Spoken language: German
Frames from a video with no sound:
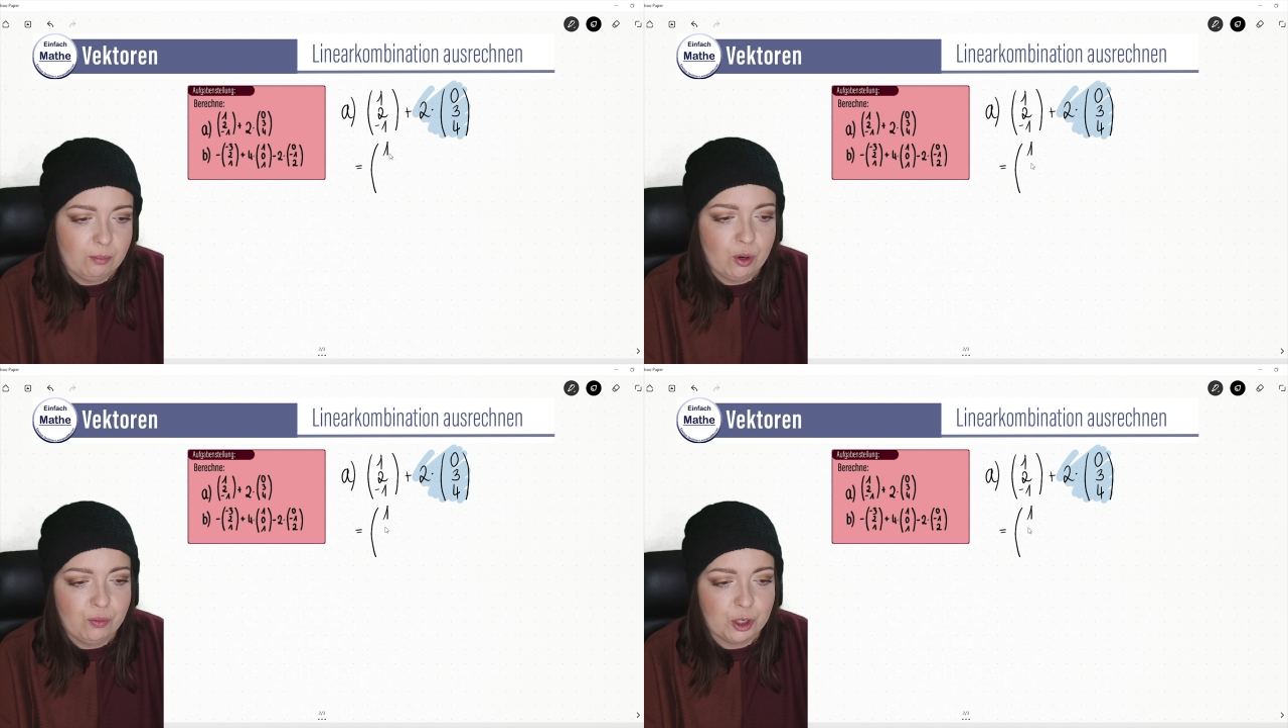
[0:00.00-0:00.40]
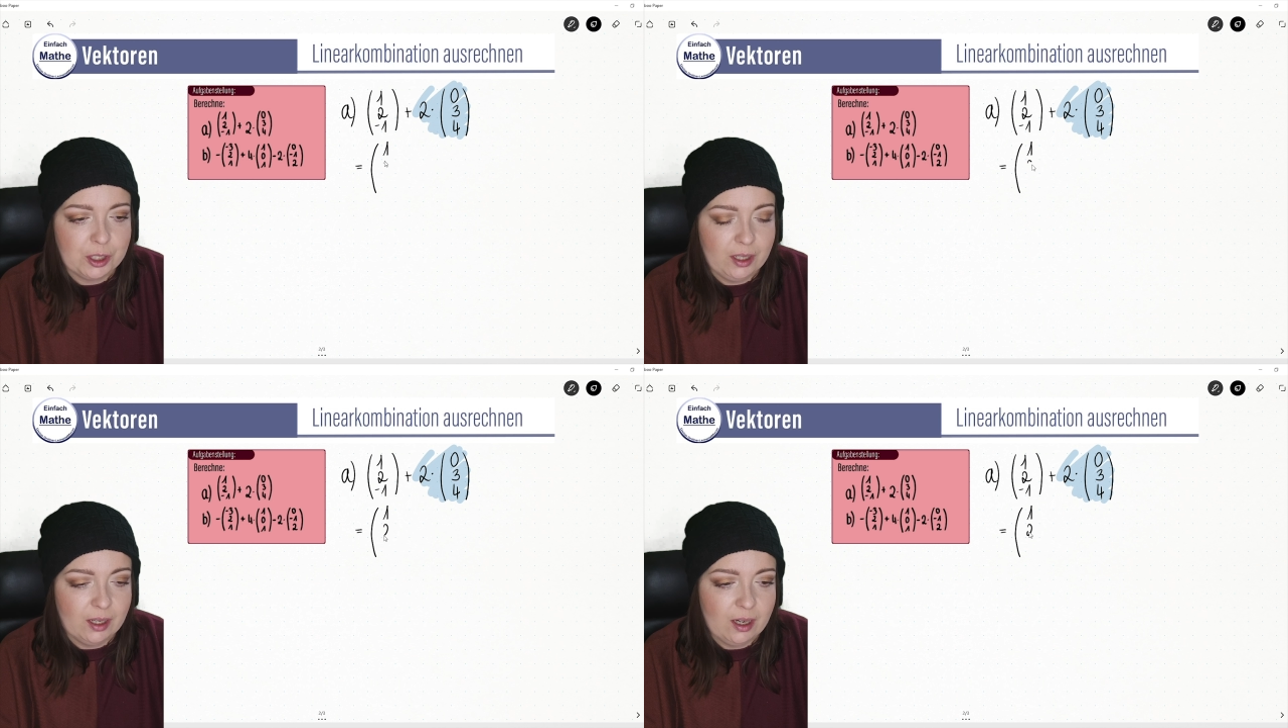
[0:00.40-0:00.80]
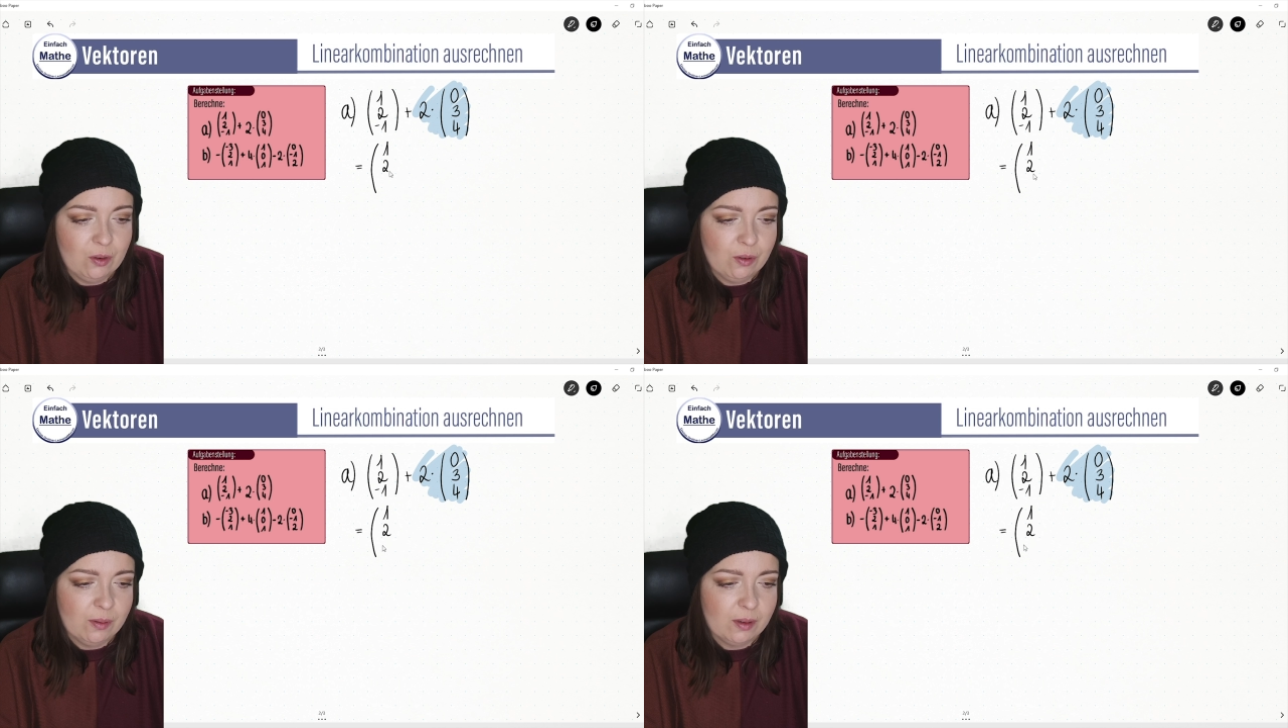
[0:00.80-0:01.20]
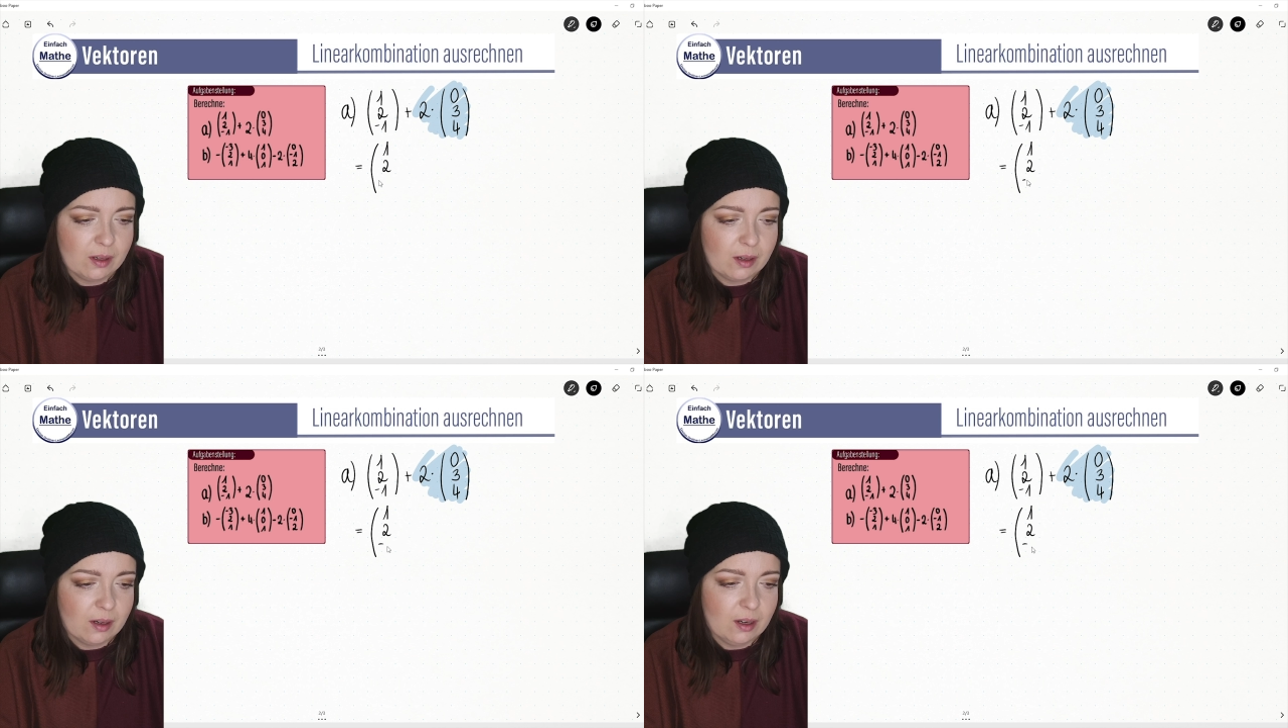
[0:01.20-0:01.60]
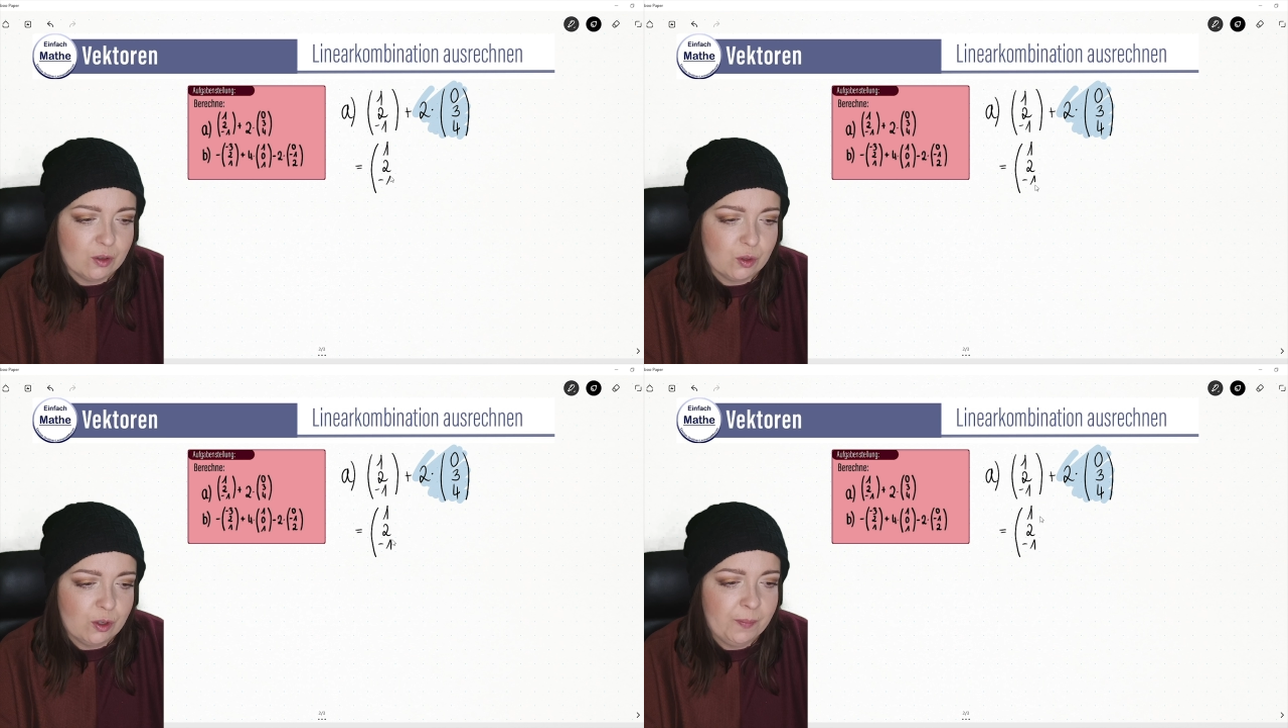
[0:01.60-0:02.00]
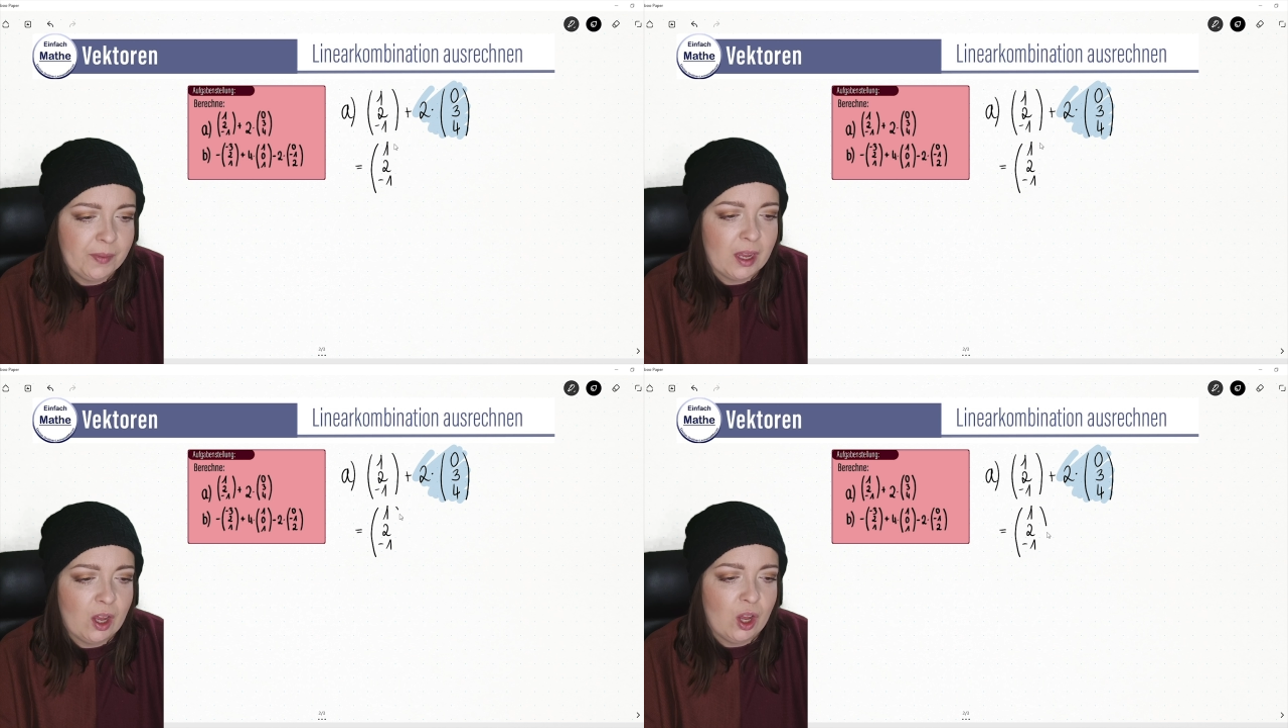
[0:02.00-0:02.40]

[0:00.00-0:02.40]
Punkt vor Strichrechnung, genau so.